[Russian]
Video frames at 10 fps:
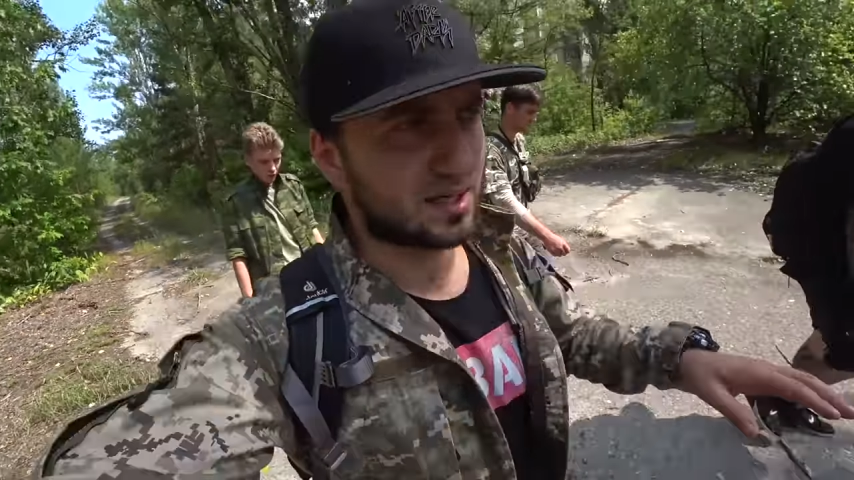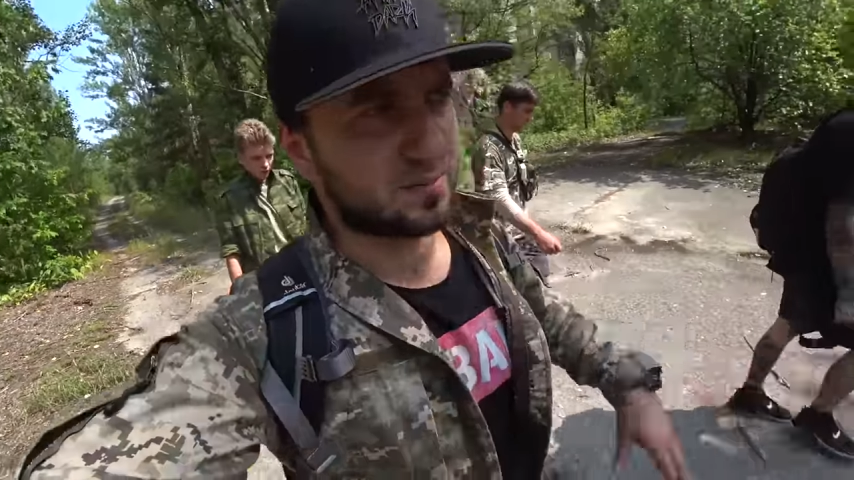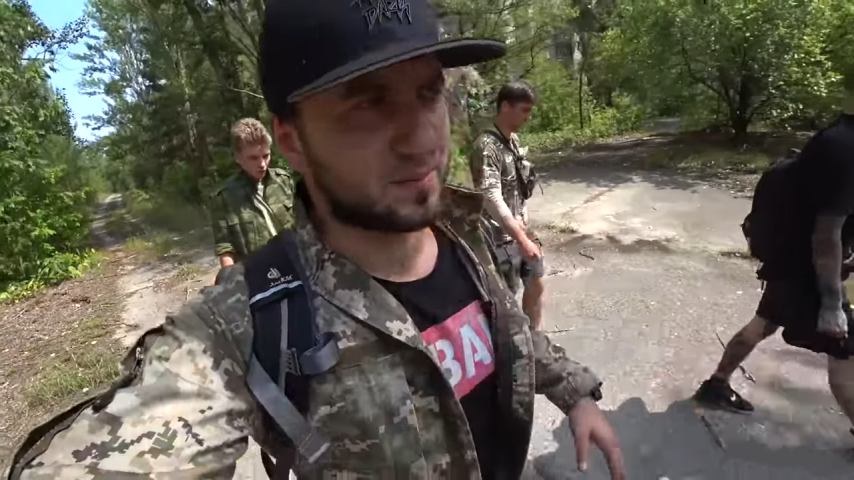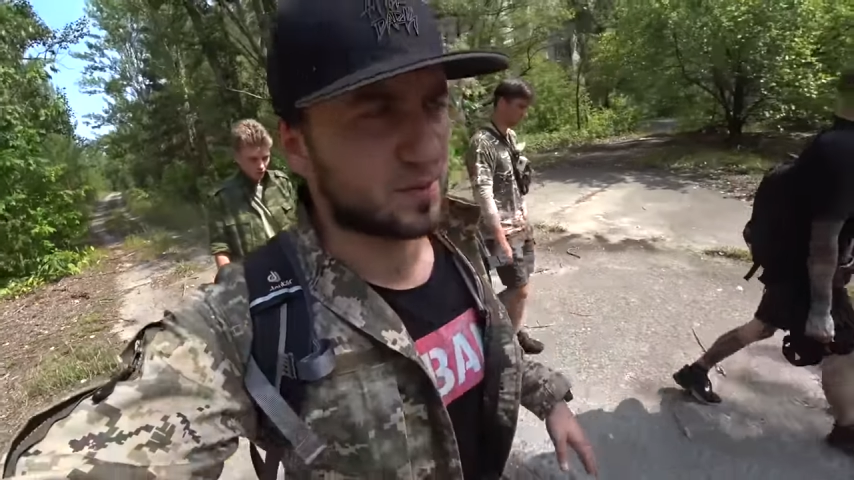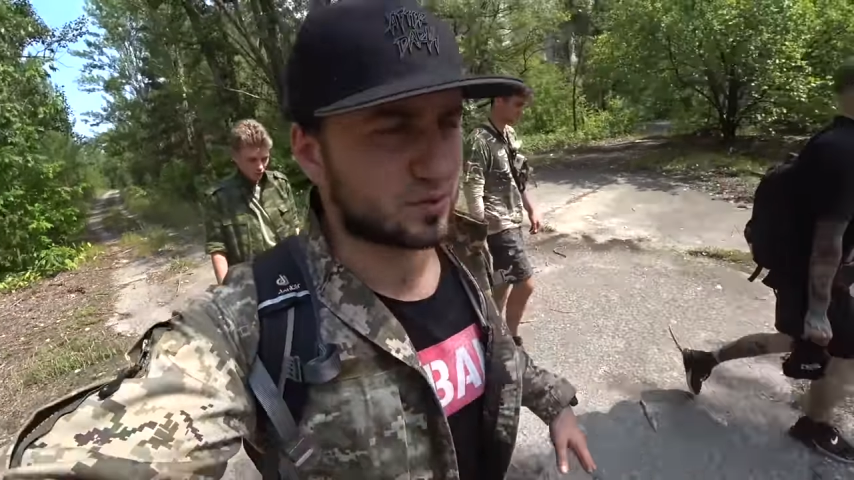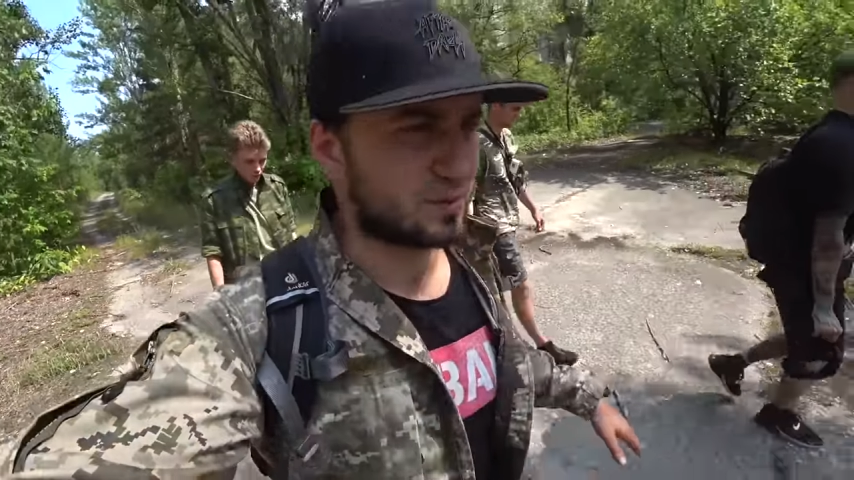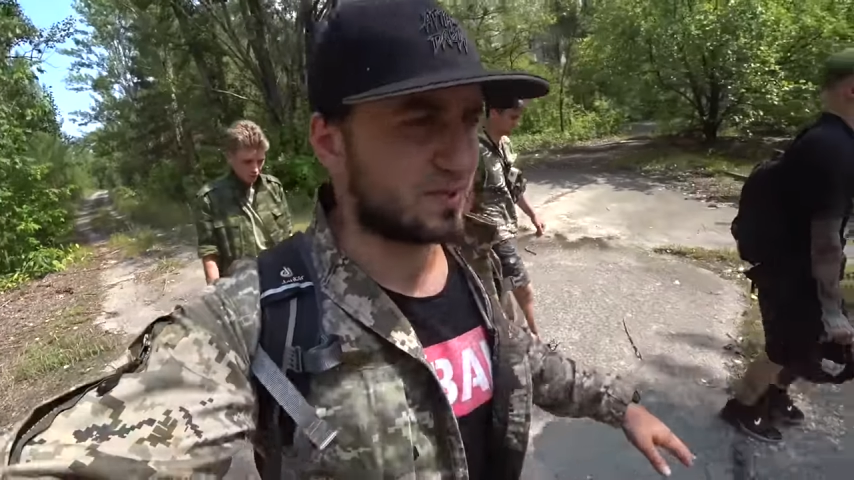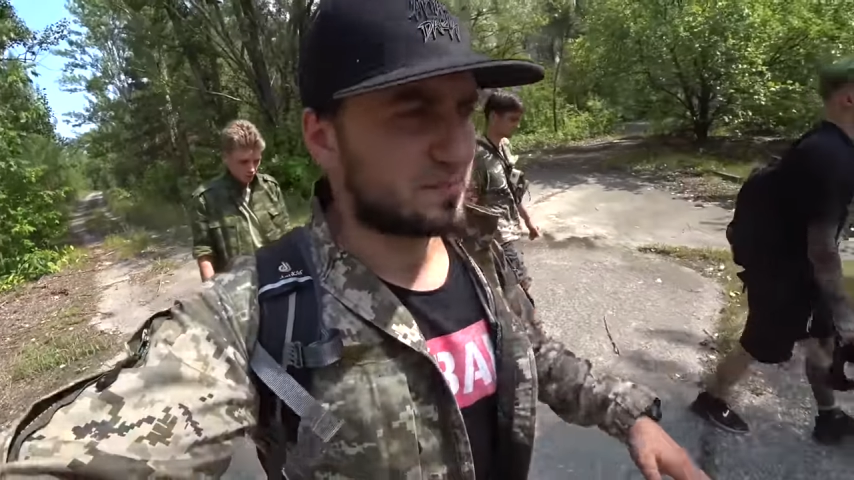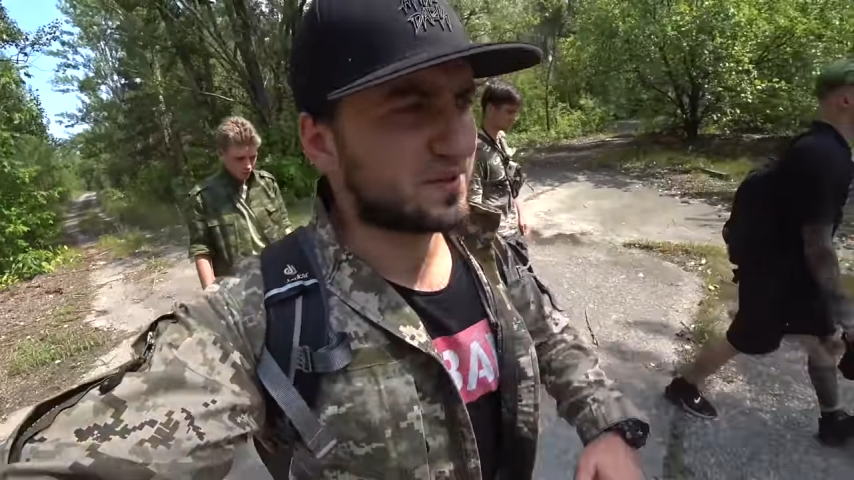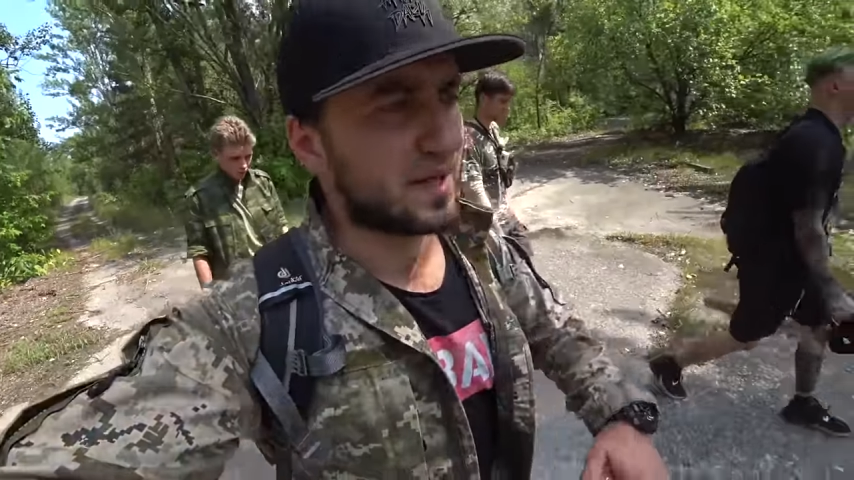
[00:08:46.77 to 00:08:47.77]
к примеру, там,
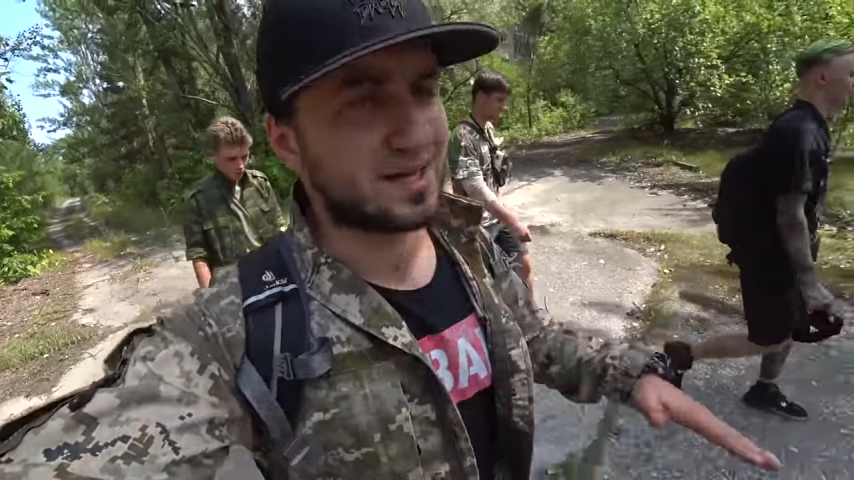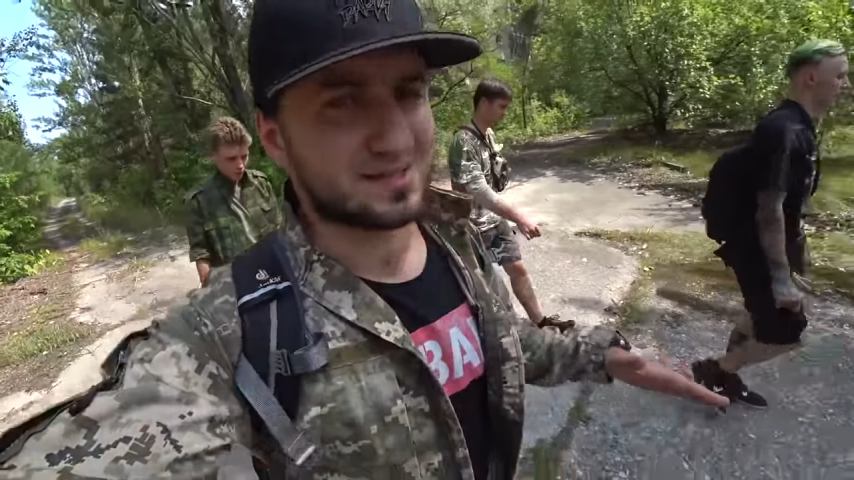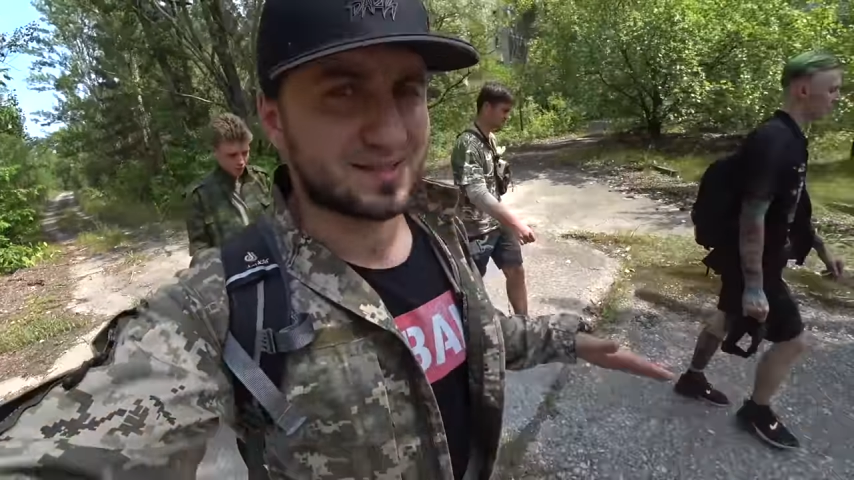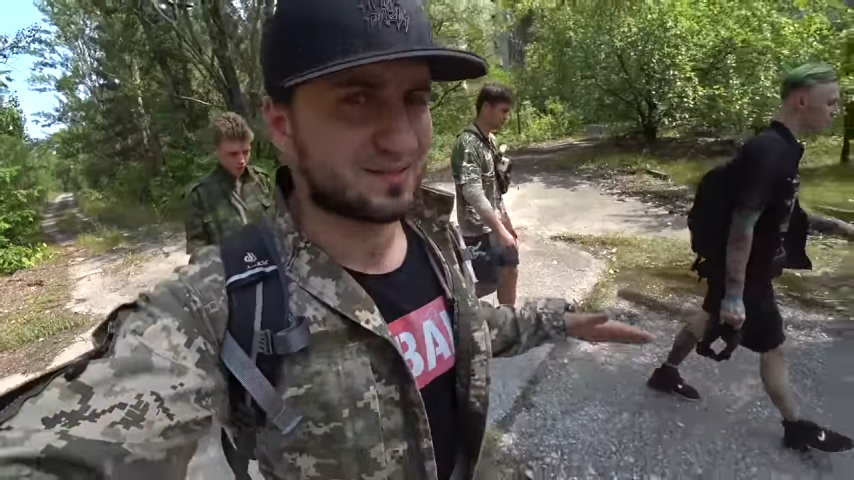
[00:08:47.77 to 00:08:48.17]
или 15,